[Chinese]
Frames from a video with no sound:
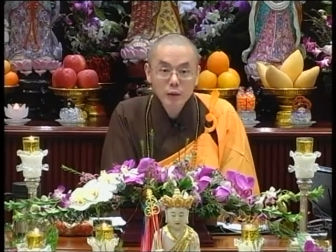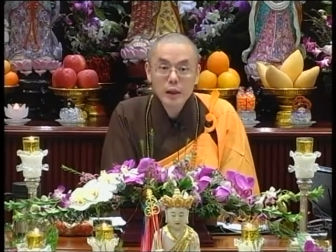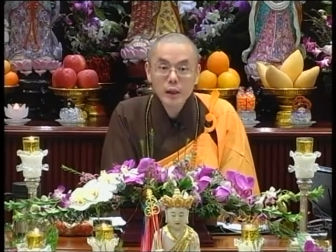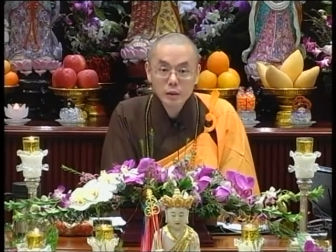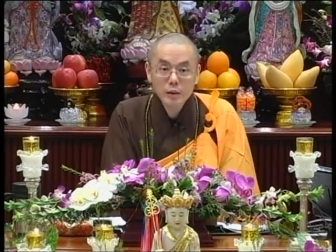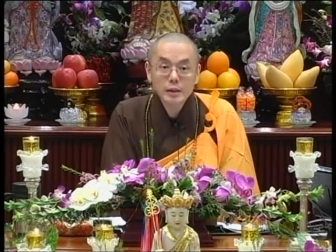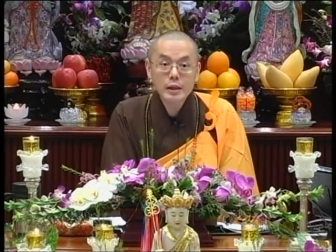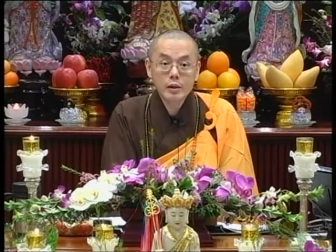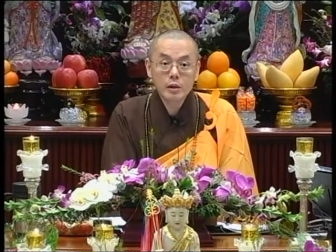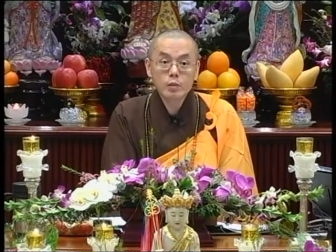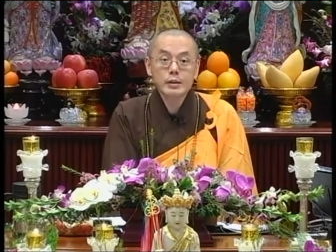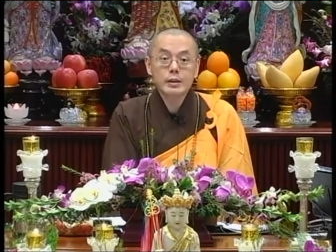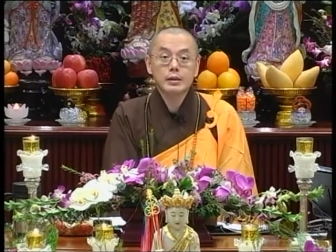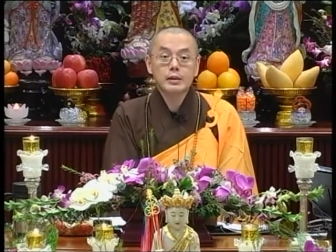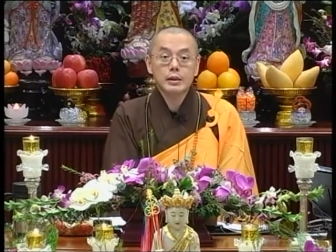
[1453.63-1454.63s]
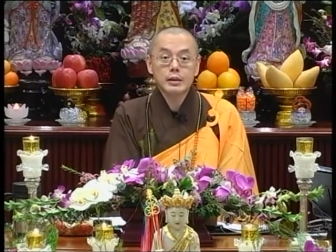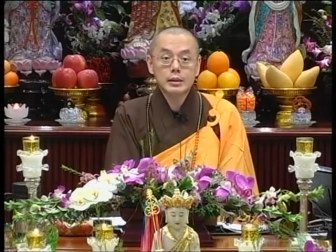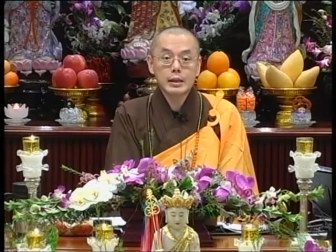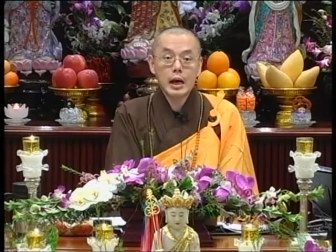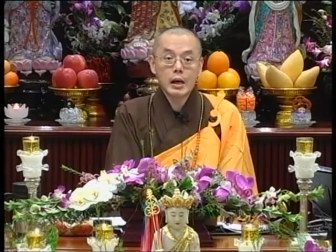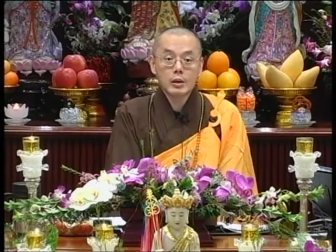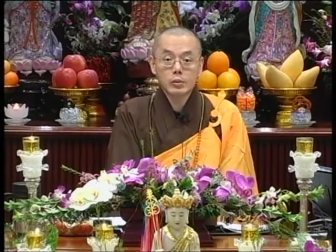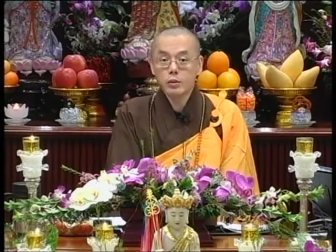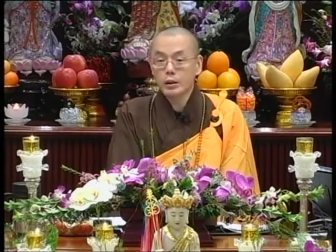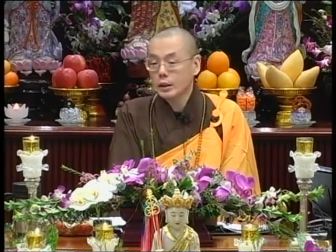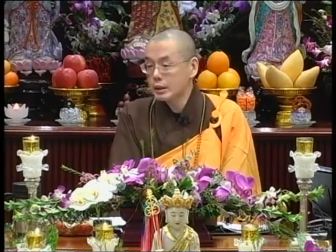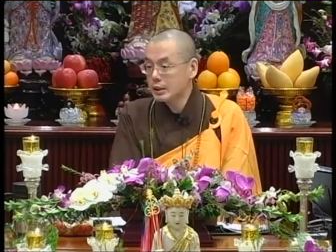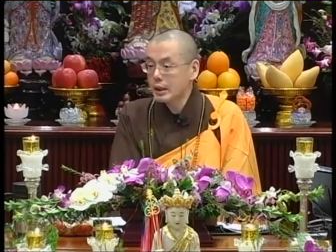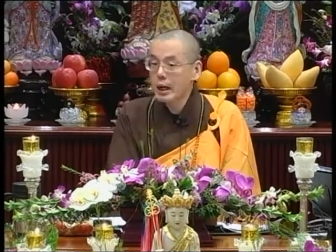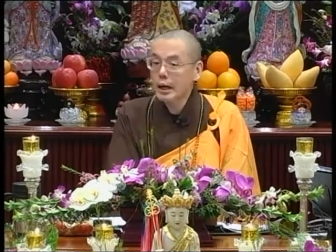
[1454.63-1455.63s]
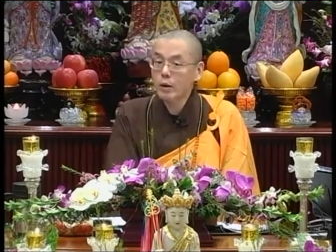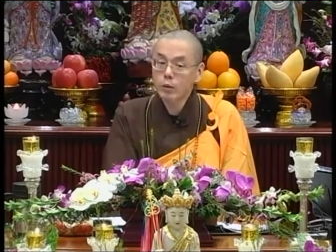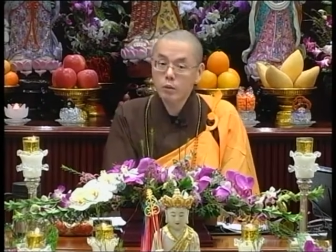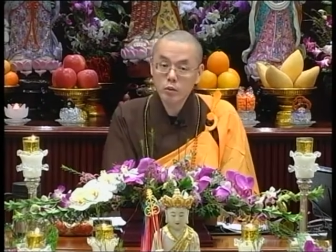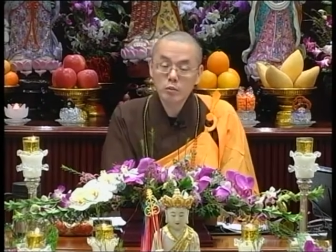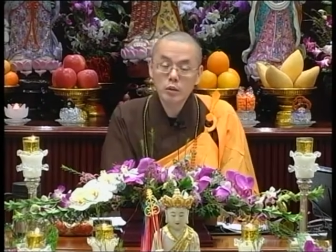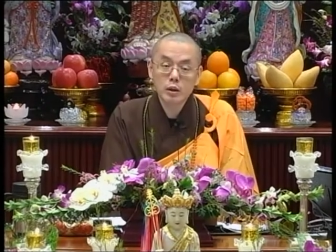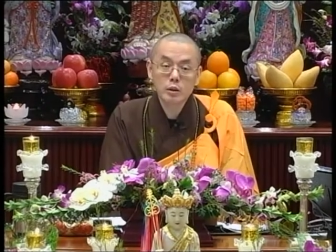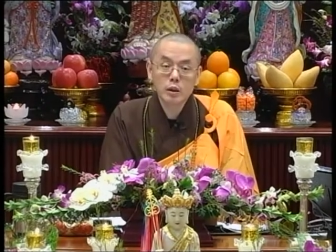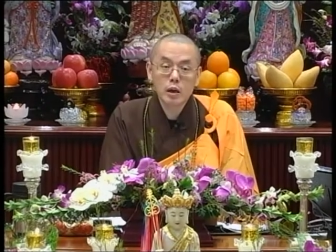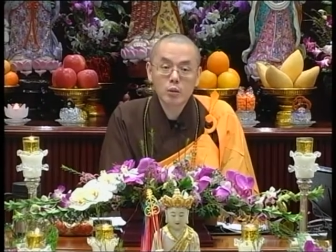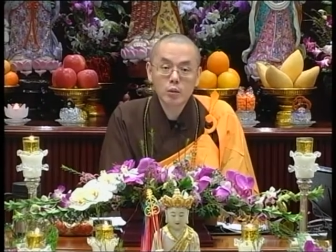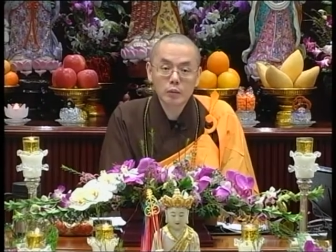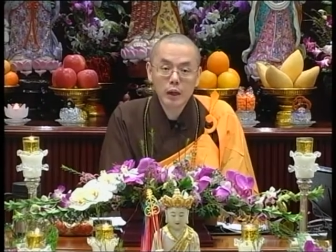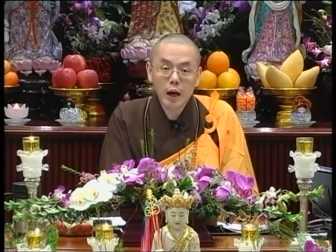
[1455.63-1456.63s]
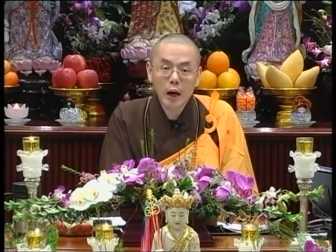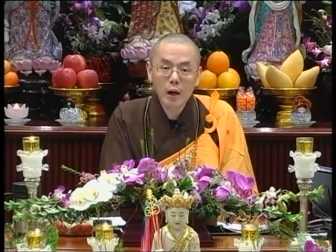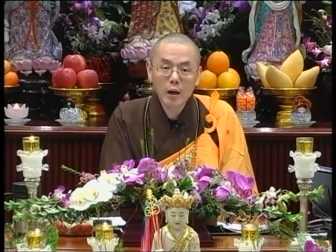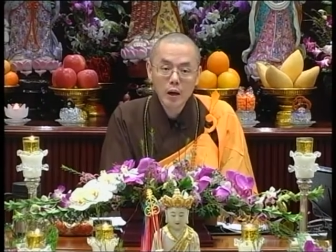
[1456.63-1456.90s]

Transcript: 他生在有钱人家，所以一切还有佣人照顾他。